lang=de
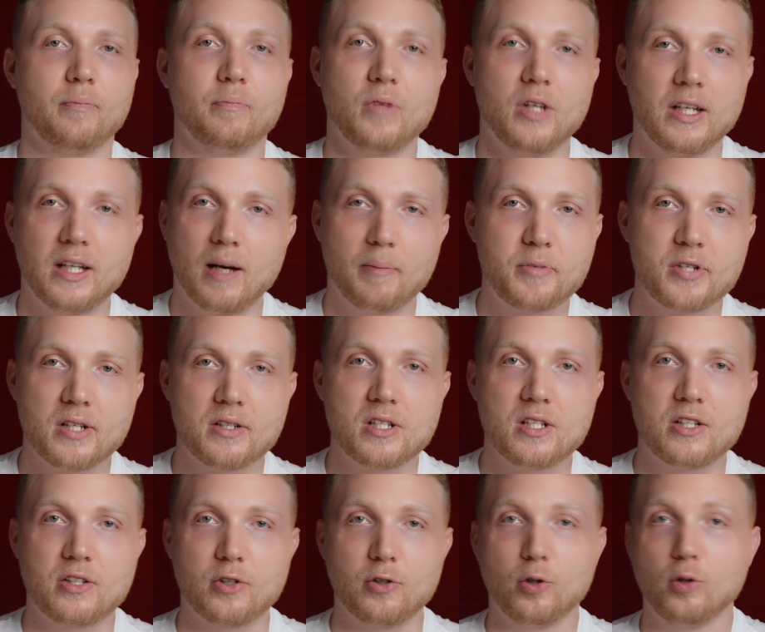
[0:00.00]
ich habe es jetzt
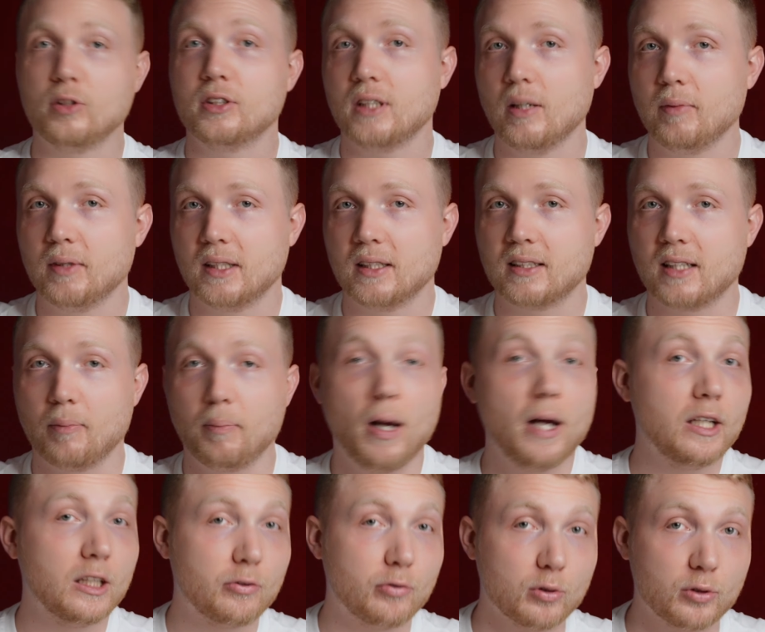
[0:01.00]
nicht genutzt, aber es ist
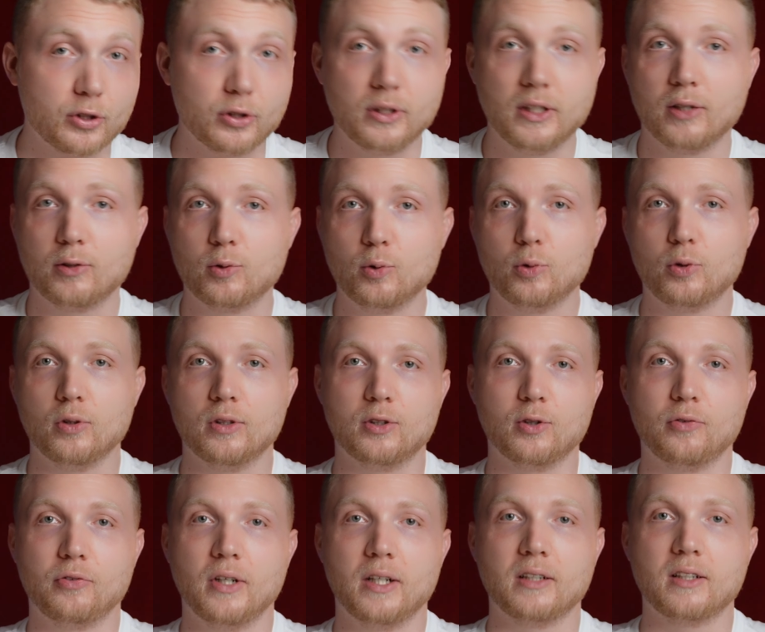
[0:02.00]
dabei, es funktioniert gut,
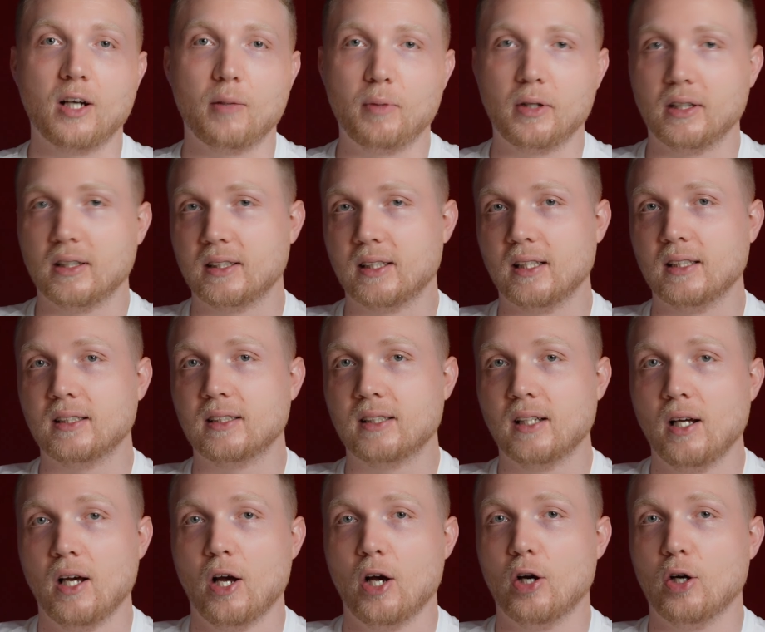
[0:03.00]
insofern kann man das als
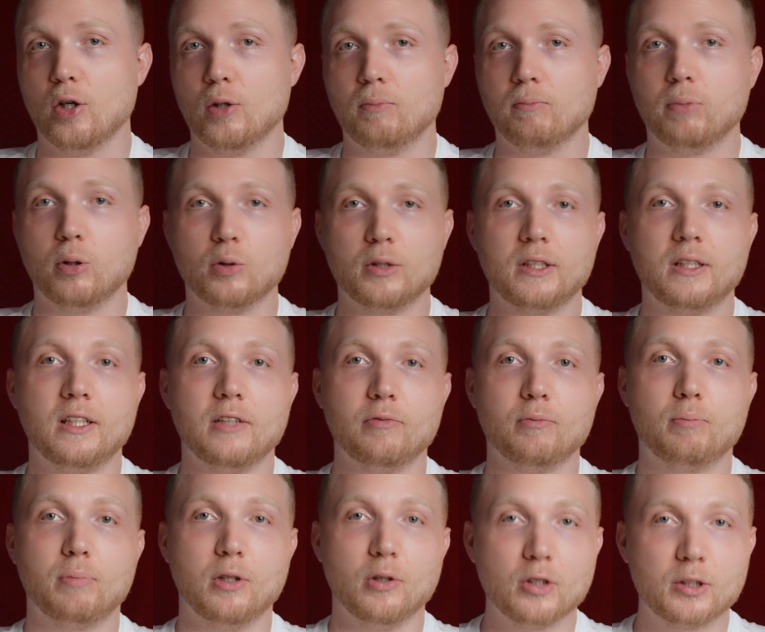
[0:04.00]
ähm,
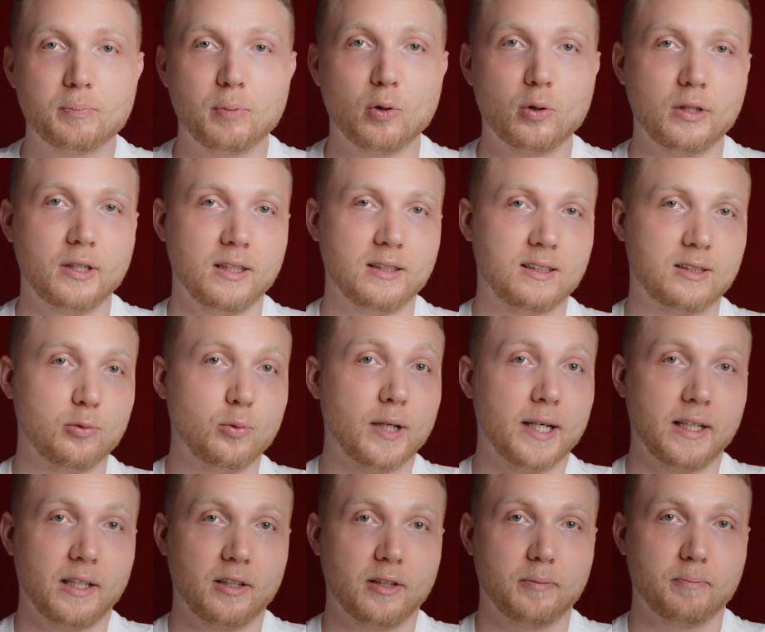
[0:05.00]
positiven Pluspunkt dazu
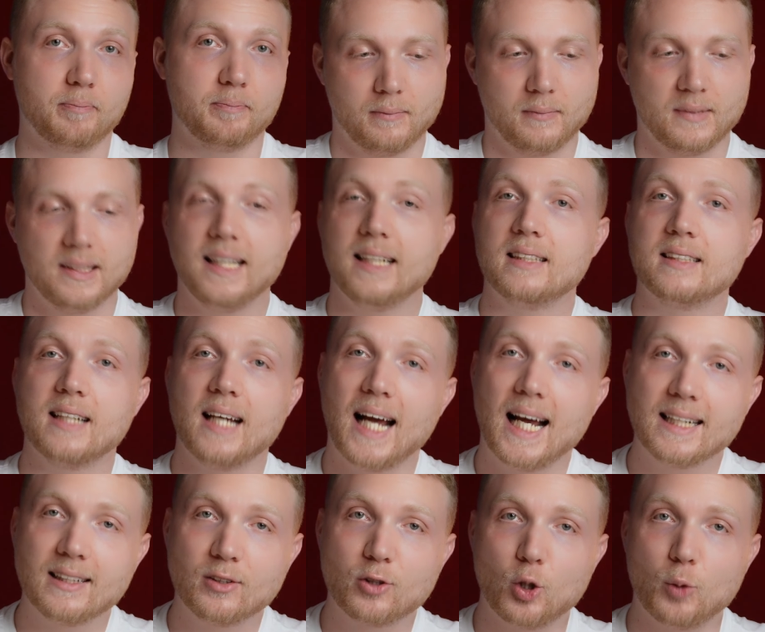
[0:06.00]
rechnen. Der
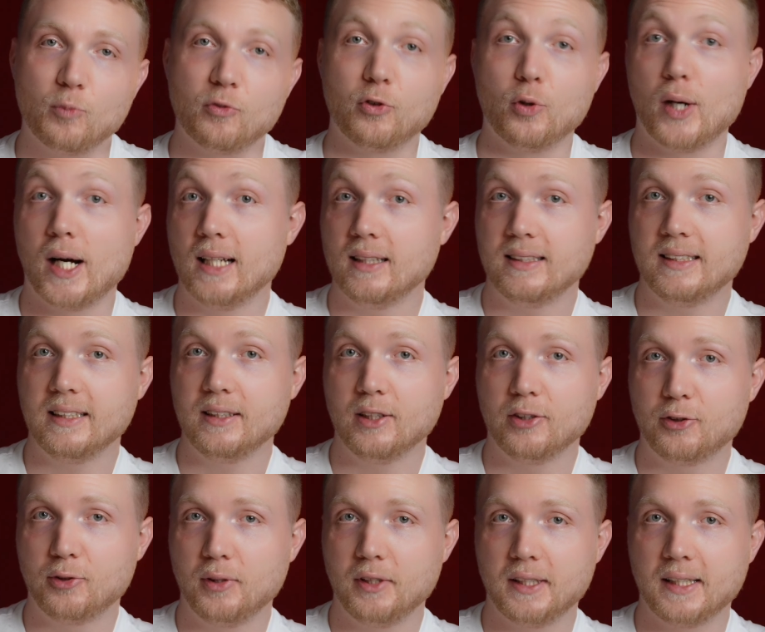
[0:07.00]
Tragekomfort hat sich
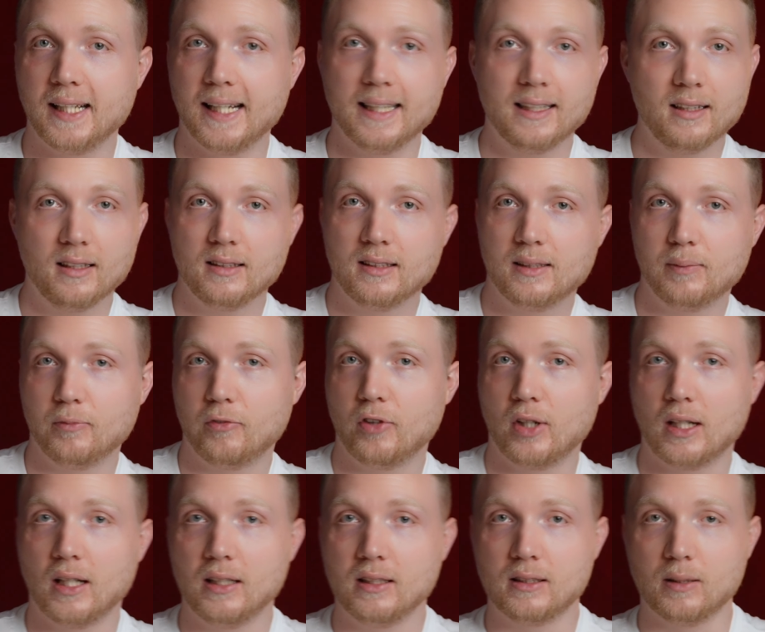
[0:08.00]
natürlich geändert im
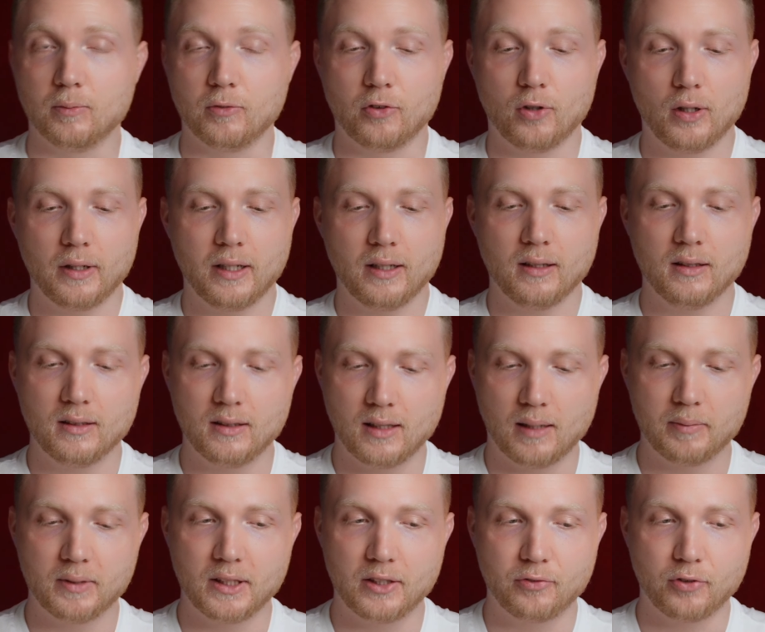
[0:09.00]
Vergleich zum Vorgänger. Sie
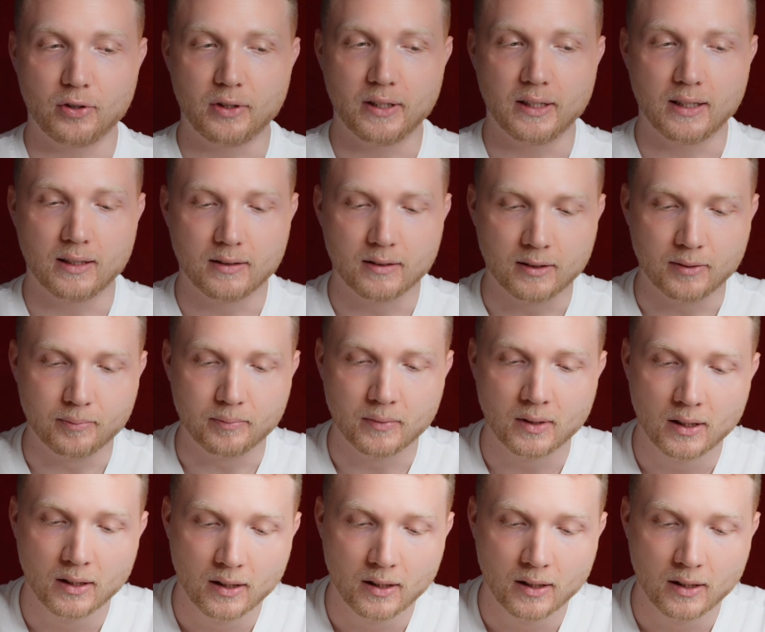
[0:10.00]
haben sich von der, ähm,